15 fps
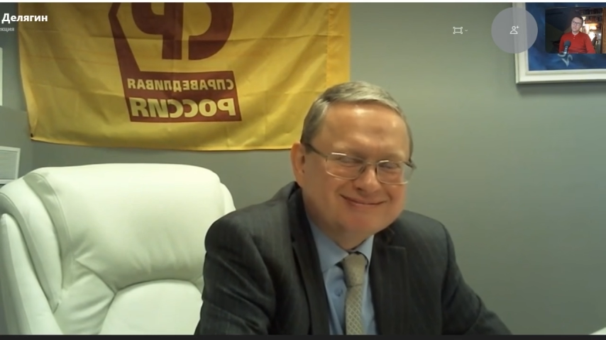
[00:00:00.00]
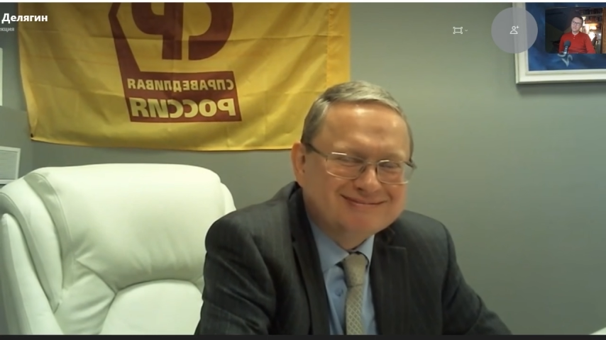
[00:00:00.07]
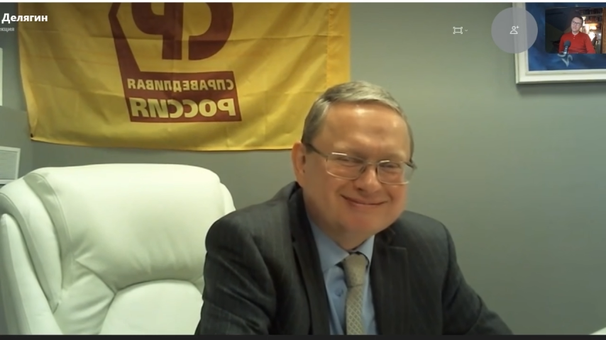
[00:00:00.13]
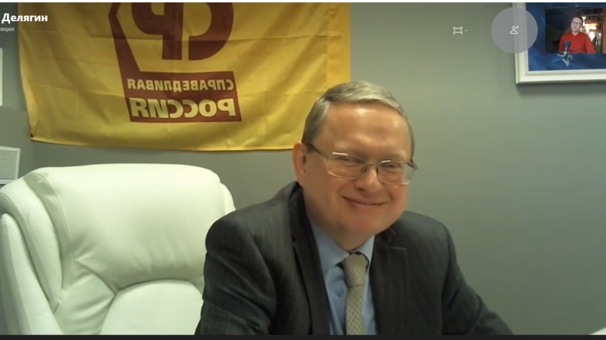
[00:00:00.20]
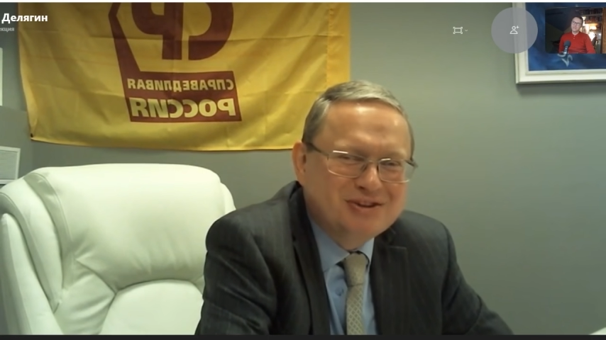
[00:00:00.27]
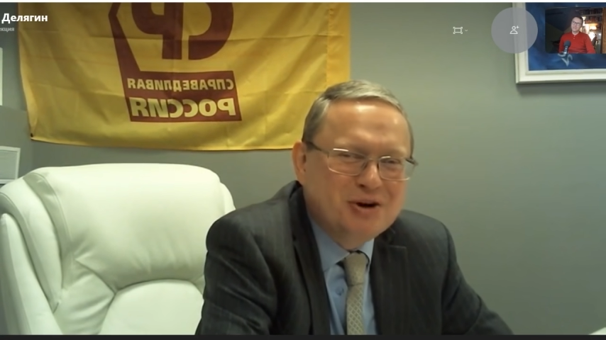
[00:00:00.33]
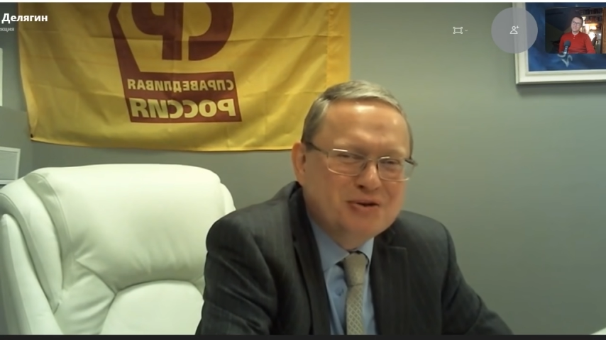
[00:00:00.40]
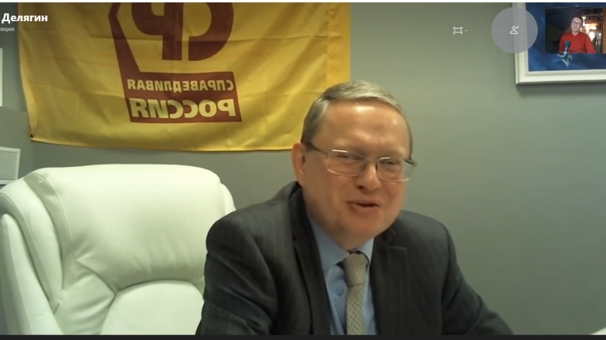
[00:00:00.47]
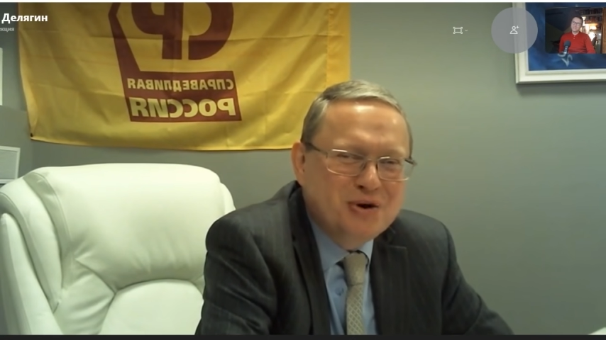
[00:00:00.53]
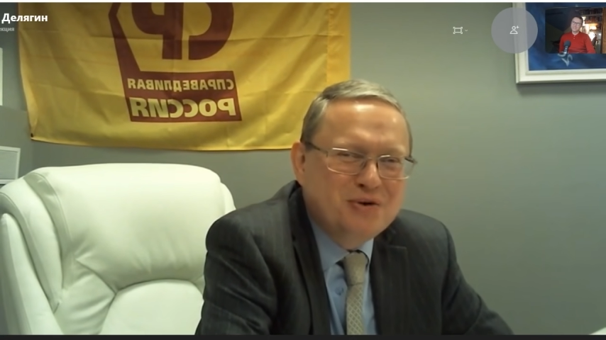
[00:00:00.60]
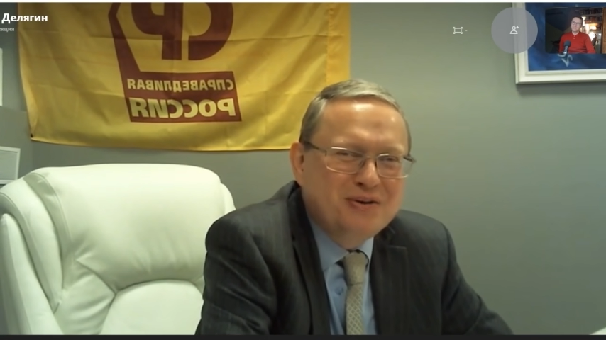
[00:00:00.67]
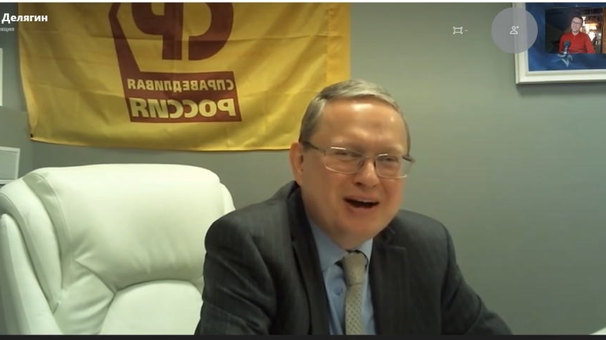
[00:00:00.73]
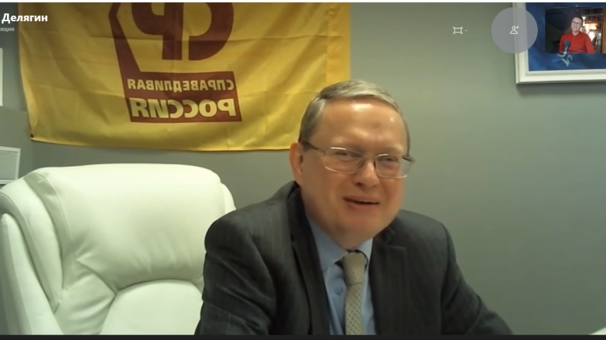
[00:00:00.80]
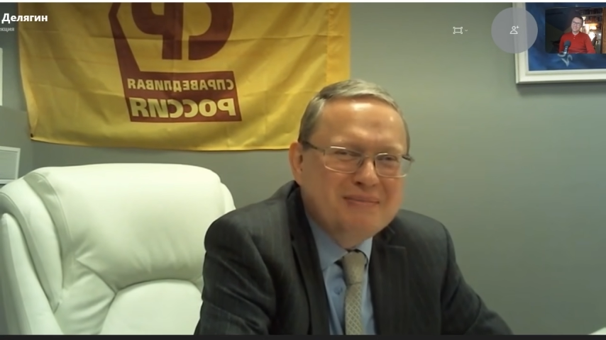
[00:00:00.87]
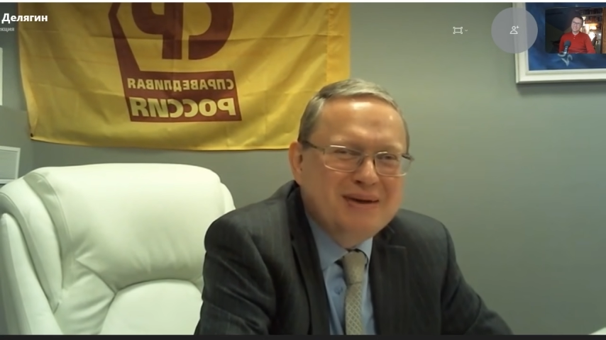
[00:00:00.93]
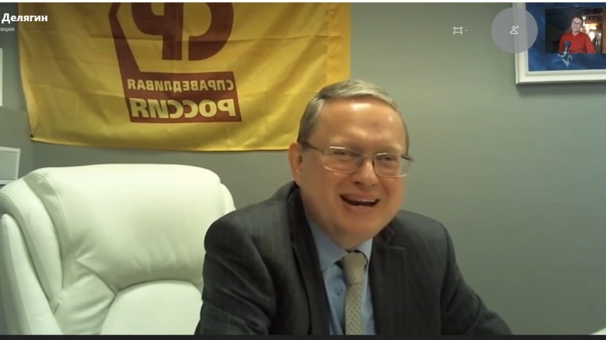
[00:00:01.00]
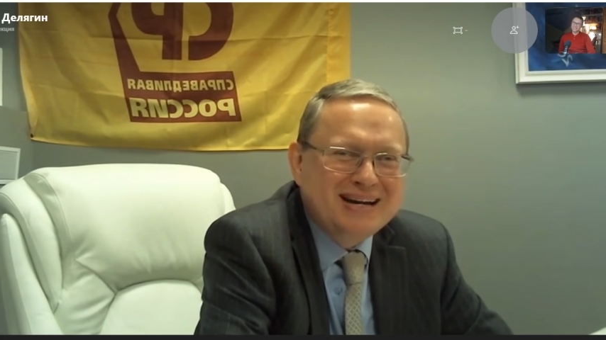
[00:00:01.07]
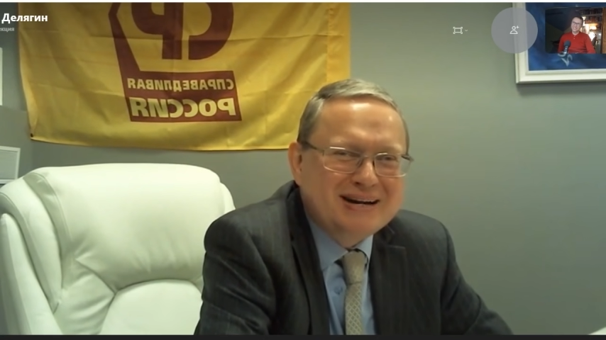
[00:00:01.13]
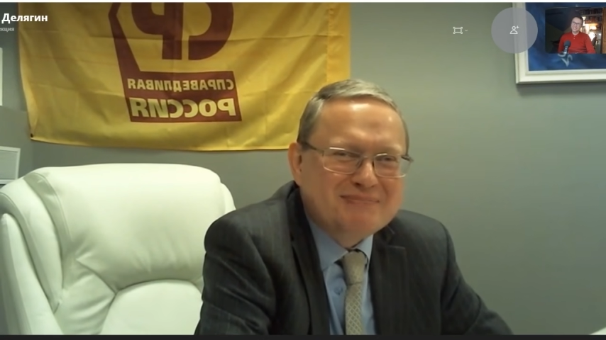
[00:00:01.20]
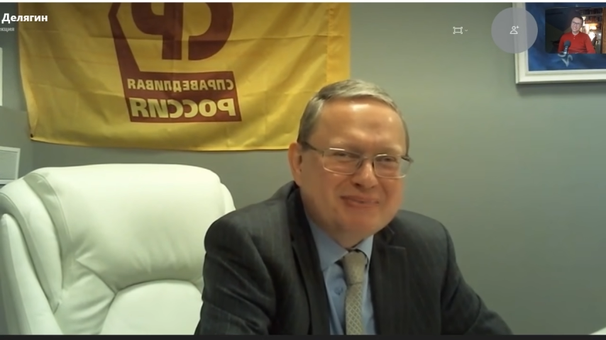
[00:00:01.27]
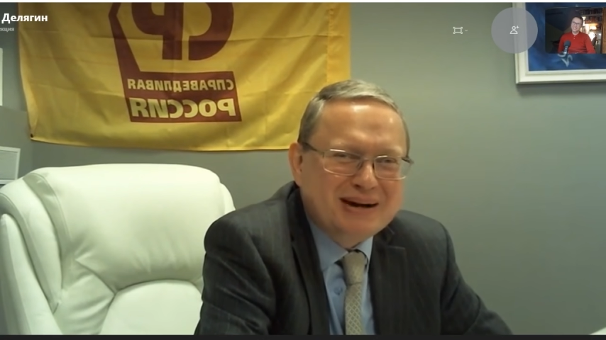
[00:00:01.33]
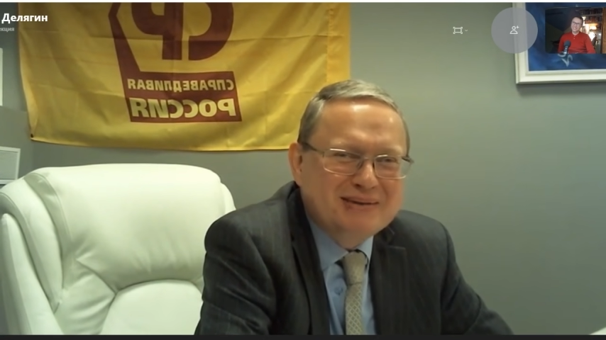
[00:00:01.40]
Но Новая
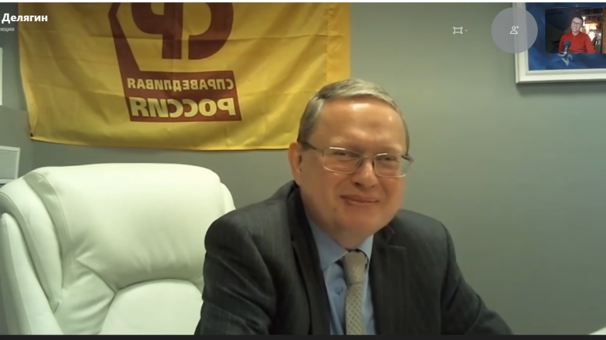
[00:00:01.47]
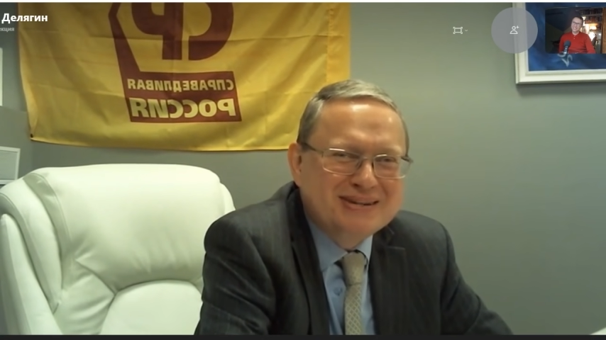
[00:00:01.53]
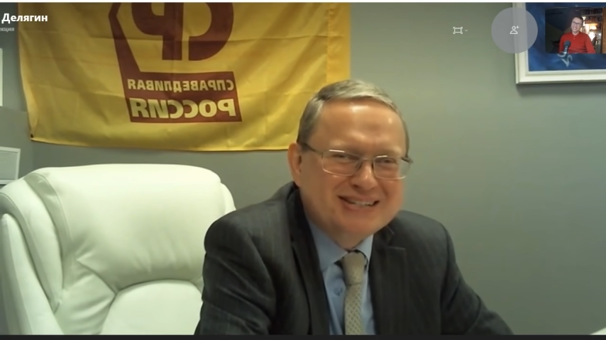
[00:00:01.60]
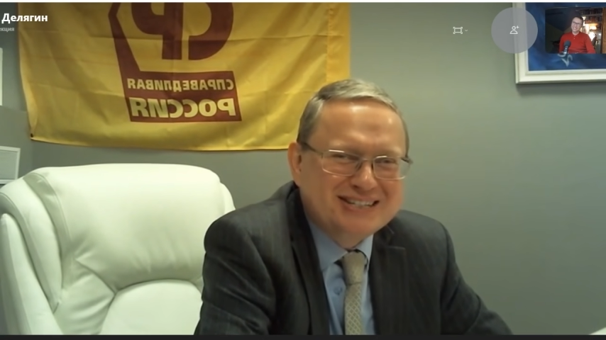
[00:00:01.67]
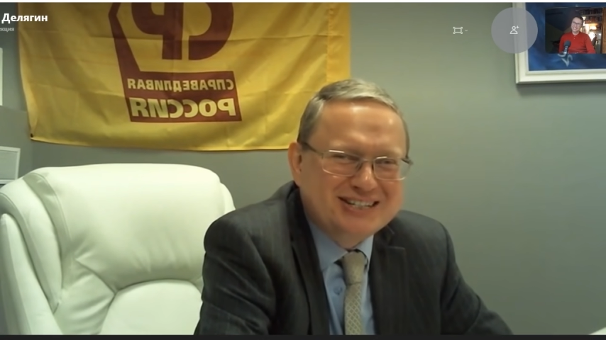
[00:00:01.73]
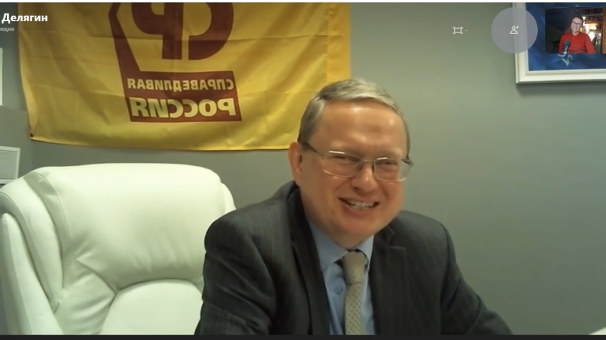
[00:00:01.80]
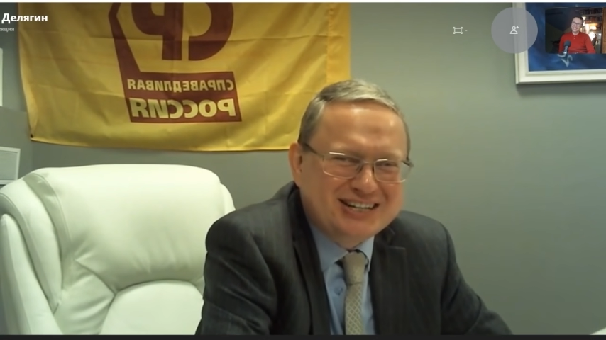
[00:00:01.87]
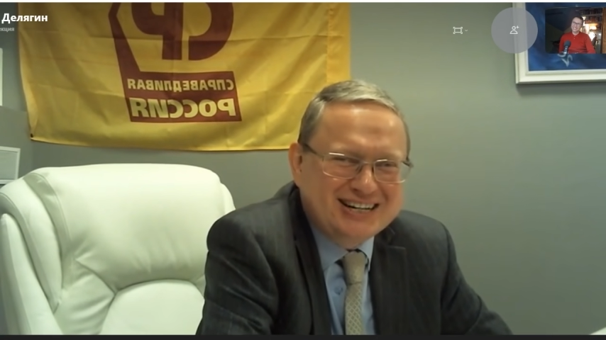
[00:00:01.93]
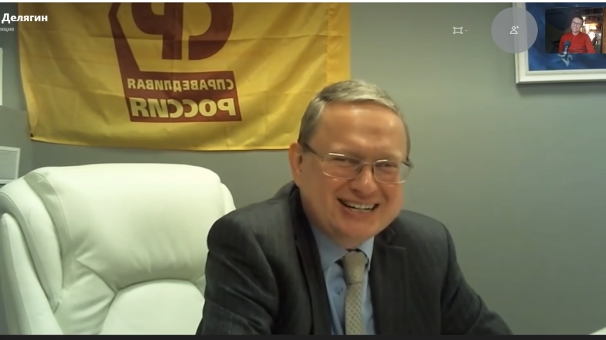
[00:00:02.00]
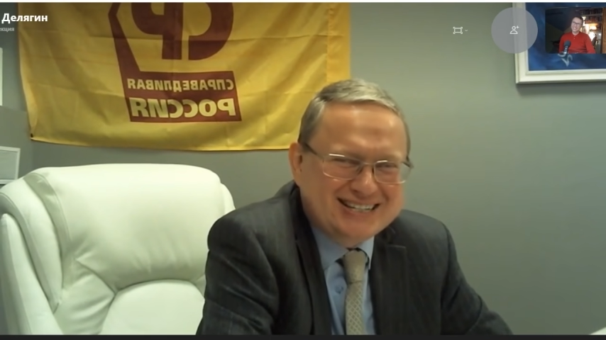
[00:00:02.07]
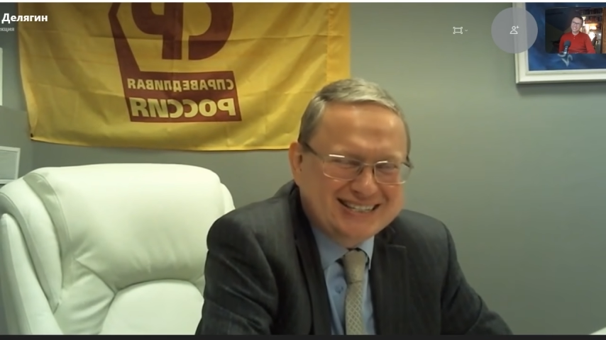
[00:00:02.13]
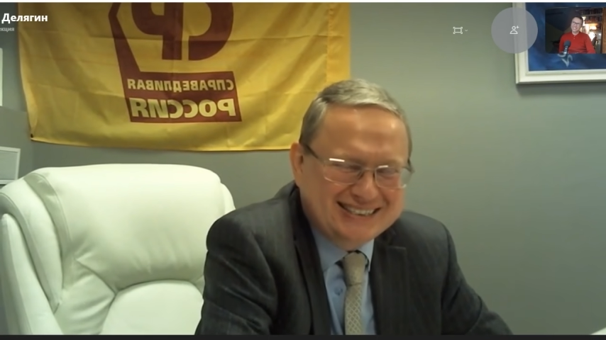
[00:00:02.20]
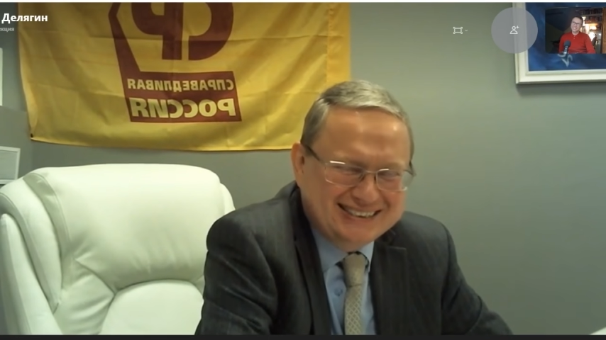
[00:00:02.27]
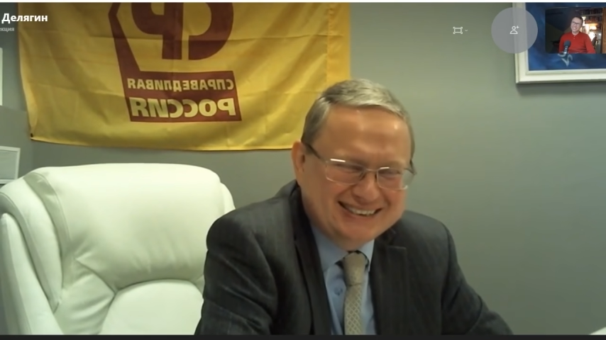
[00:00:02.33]
Америка прямо сейчас.